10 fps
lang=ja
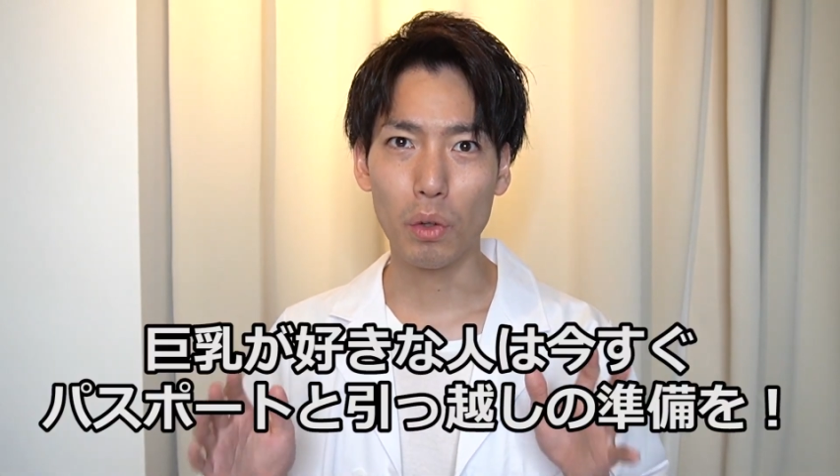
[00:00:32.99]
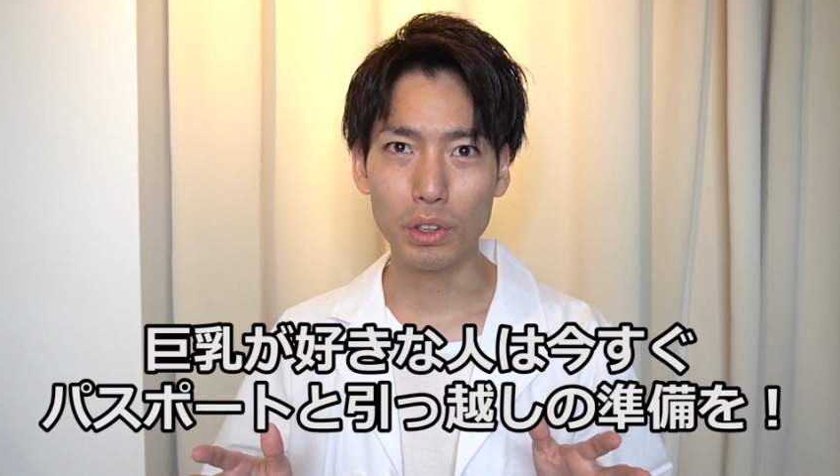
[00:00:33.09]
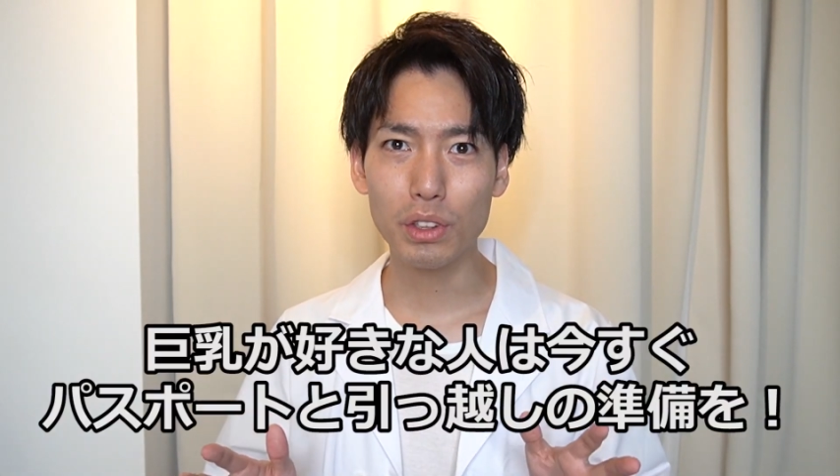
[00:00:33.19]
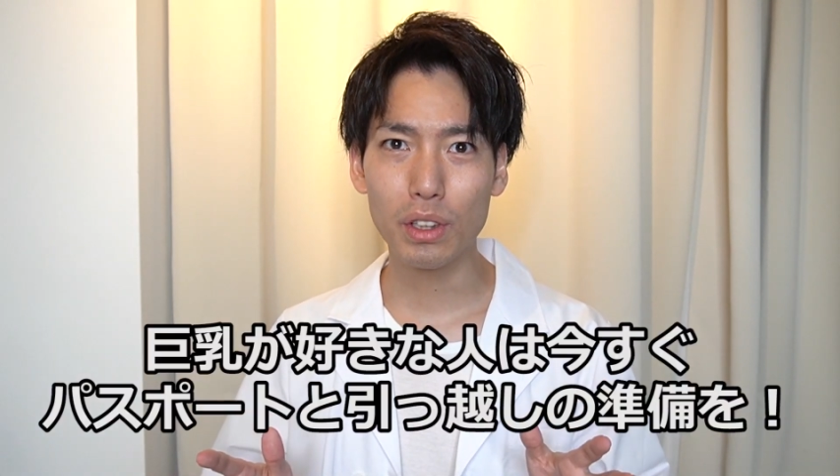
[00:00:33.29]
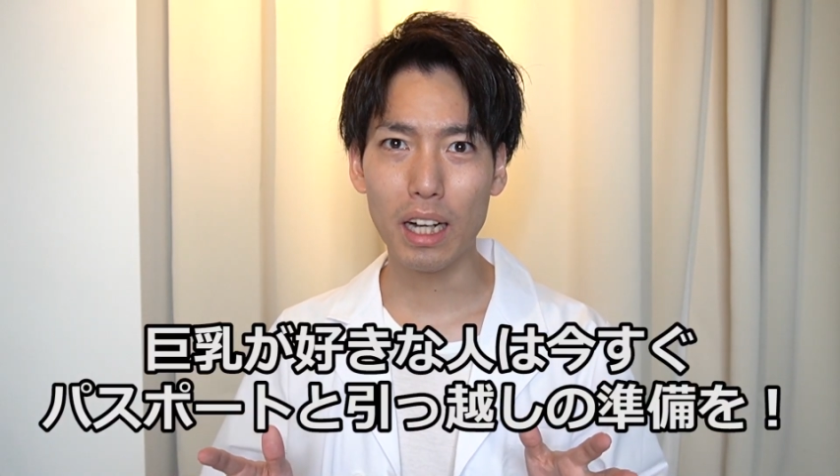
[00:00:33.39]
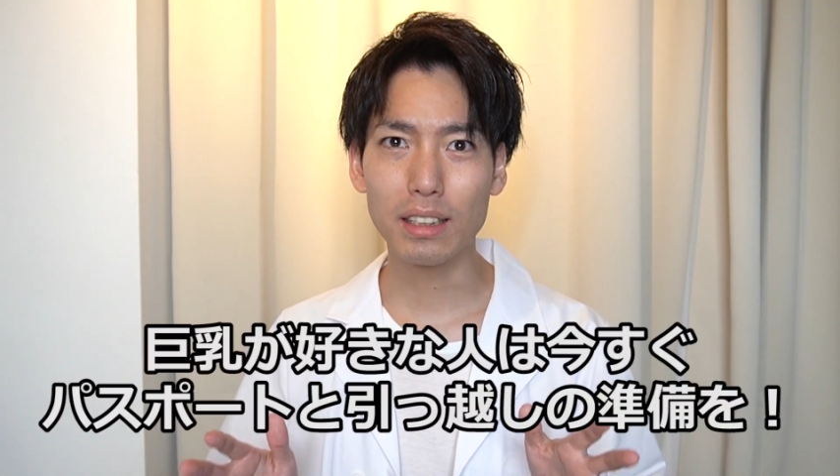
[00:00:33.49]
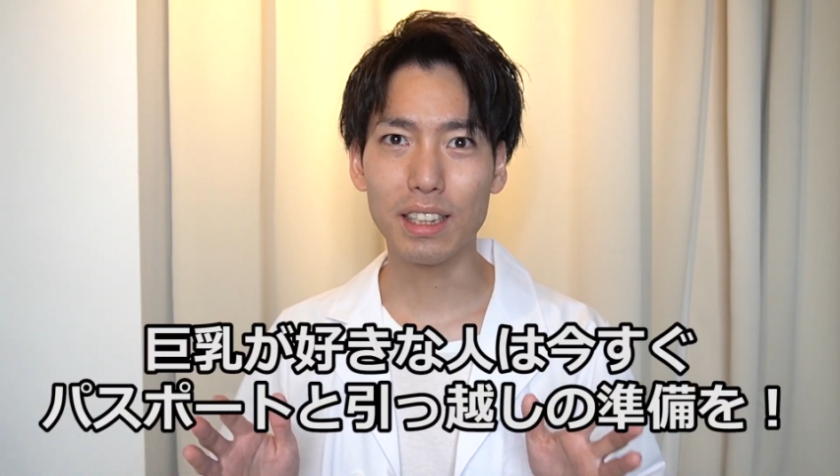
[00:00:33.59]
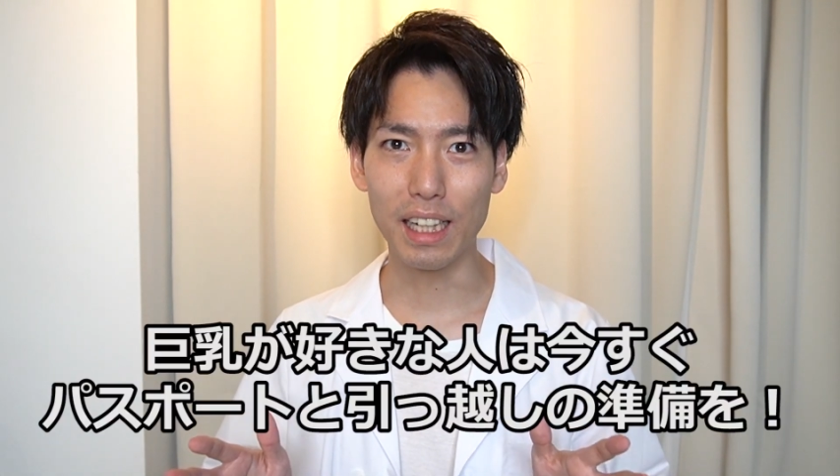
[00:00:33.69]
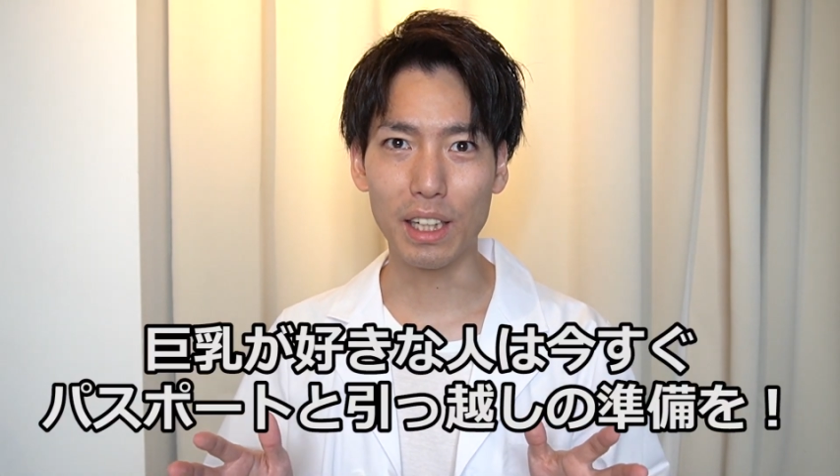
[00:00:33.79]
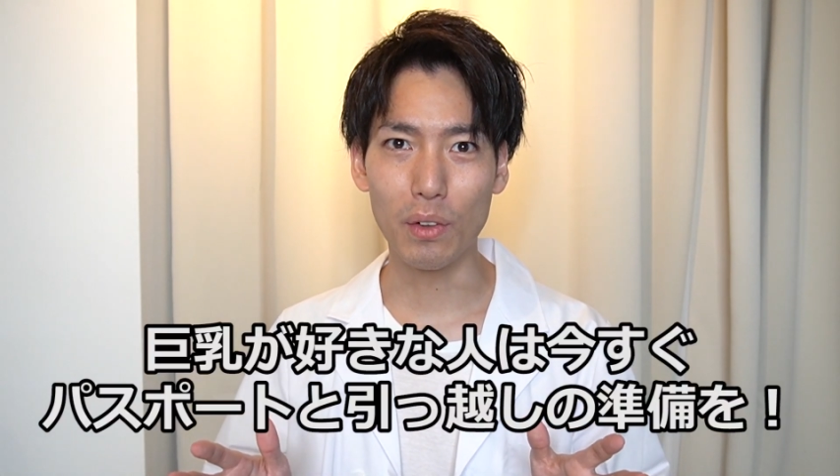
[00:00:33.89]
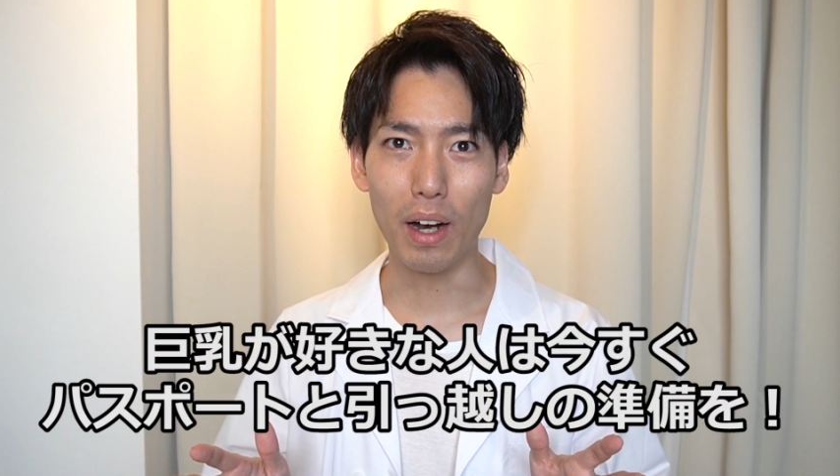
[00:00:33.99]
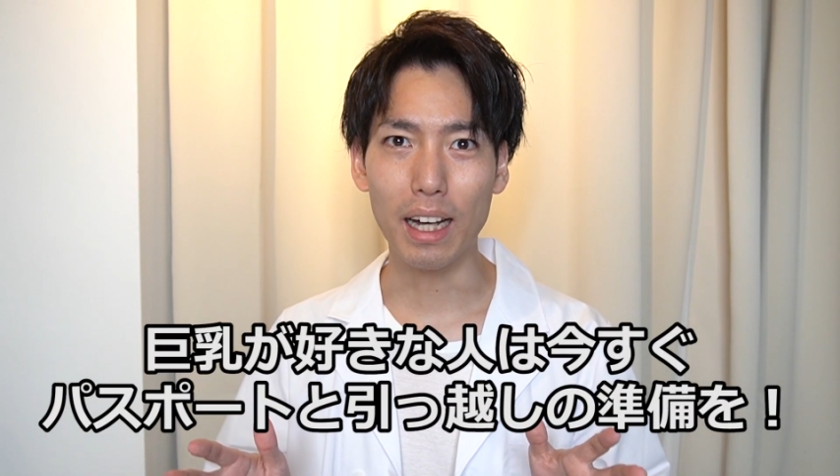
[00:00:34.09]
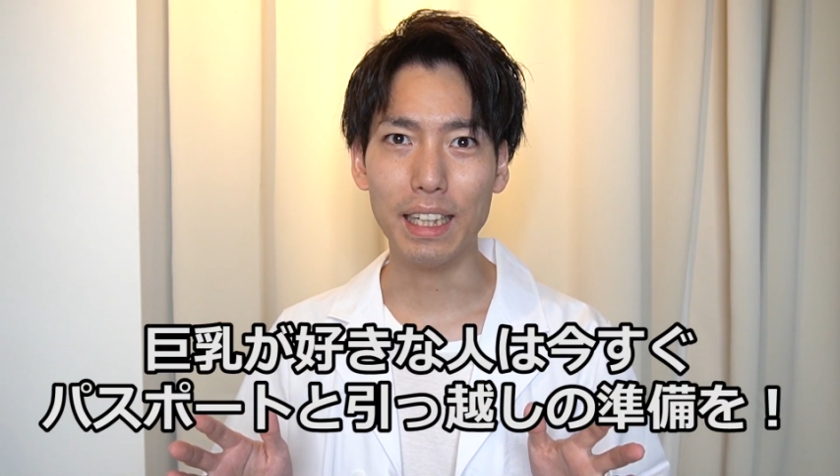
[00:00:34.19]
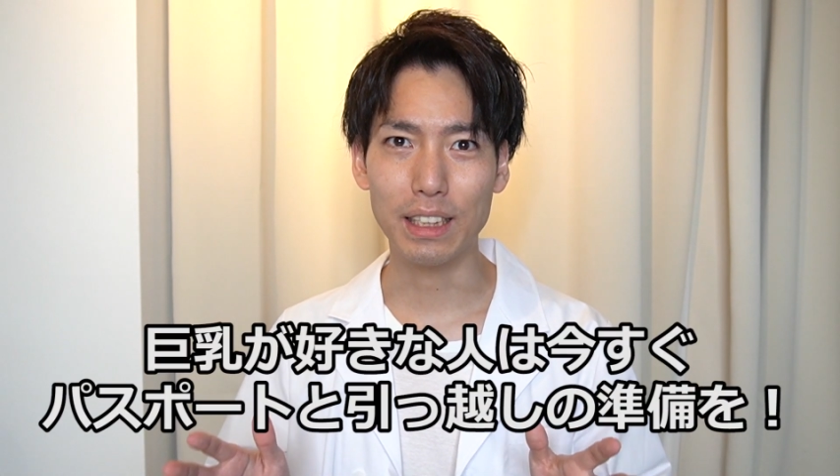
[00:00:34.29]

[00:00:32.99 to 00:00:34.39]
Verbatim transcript: 巨乳が好きな人は